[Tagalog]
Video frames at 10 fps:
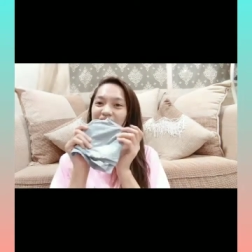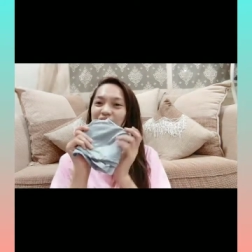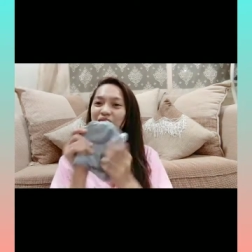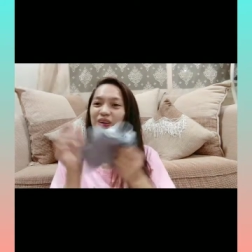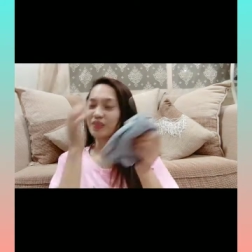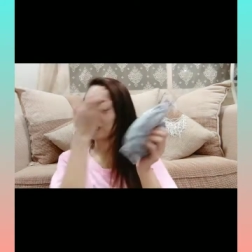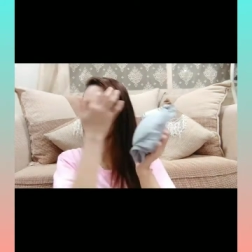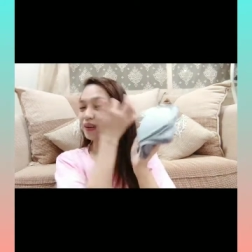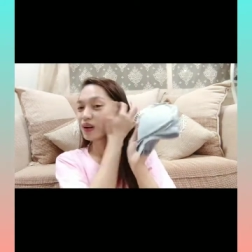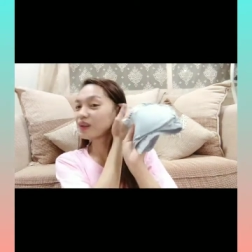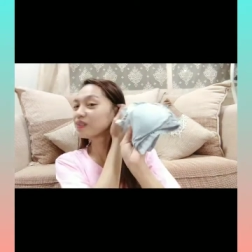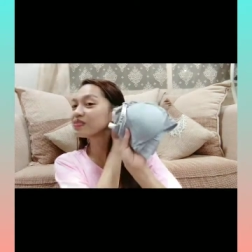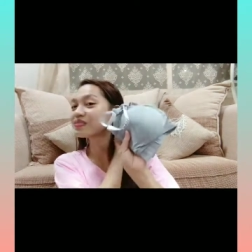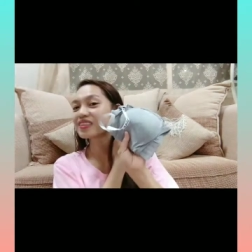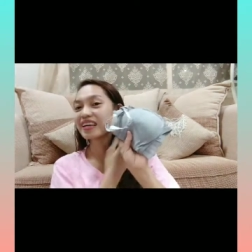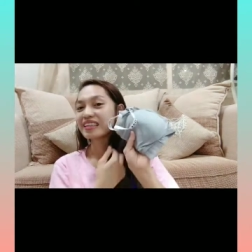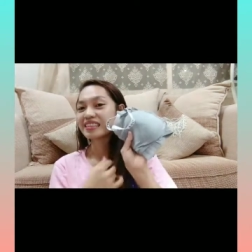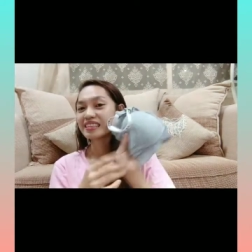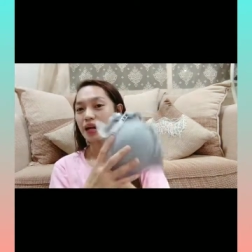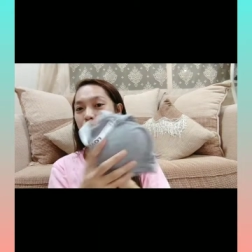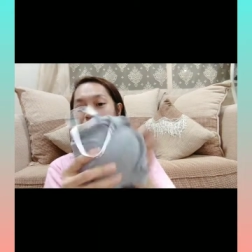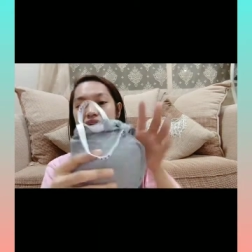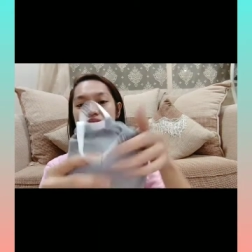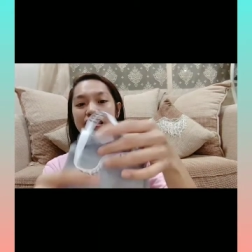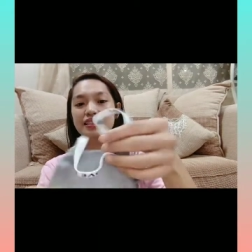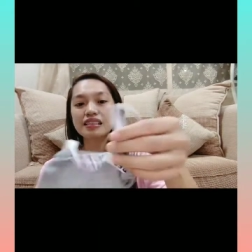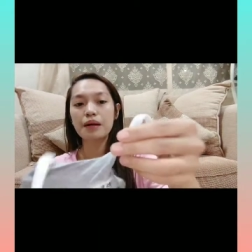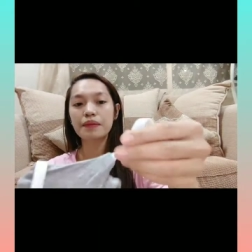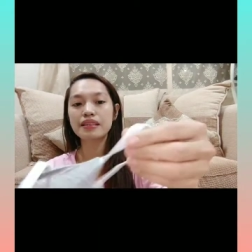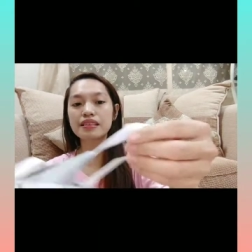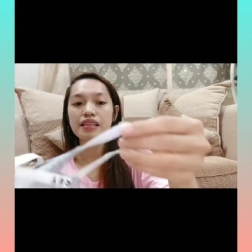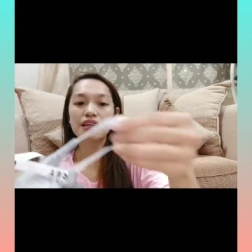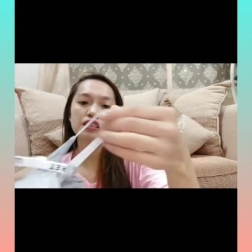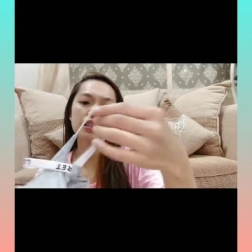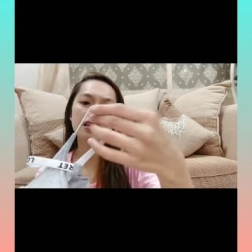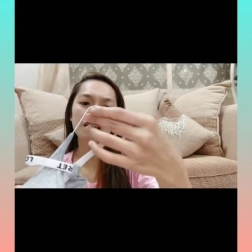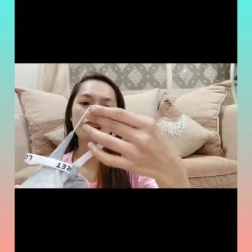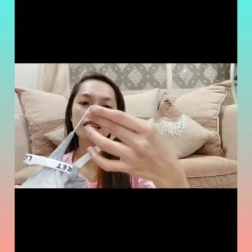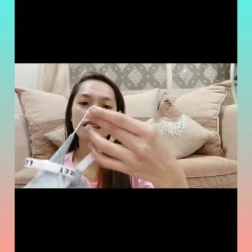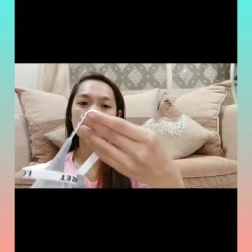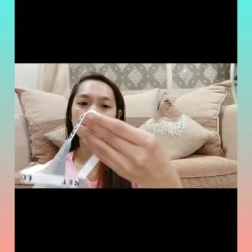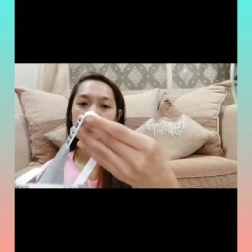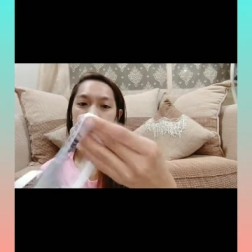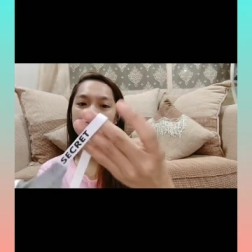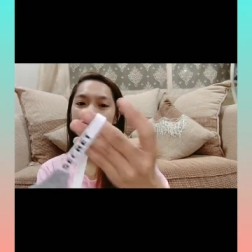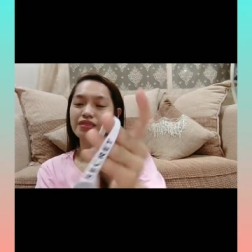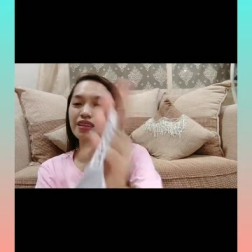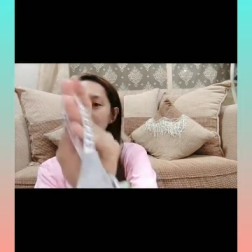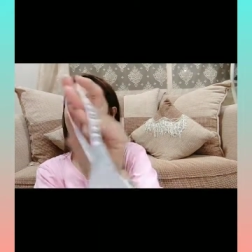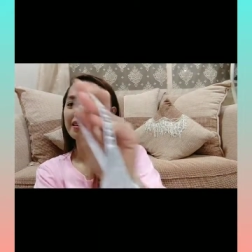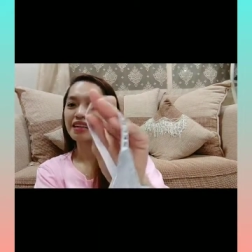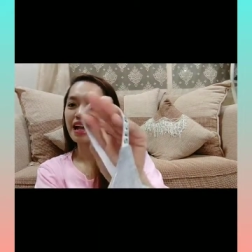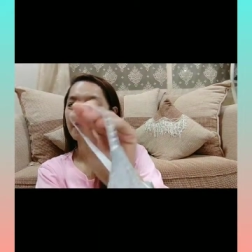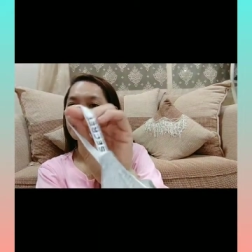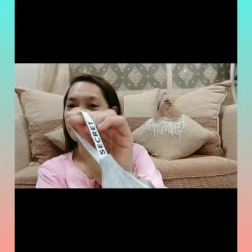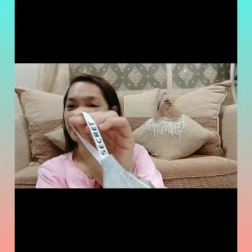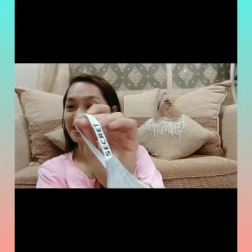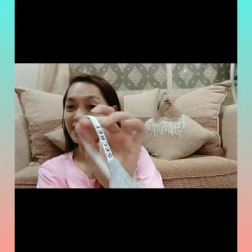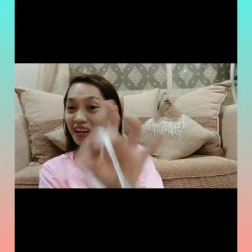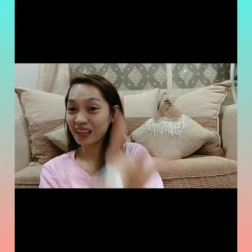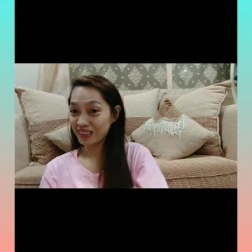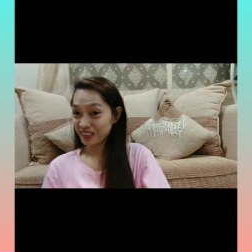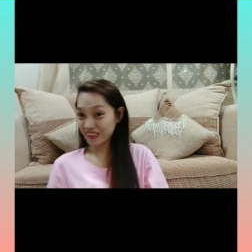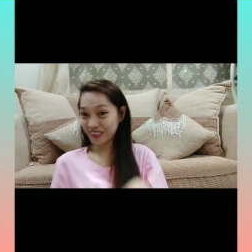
so, ito. Ganyan siya. Maganda siya. May design siya ng Love Secret.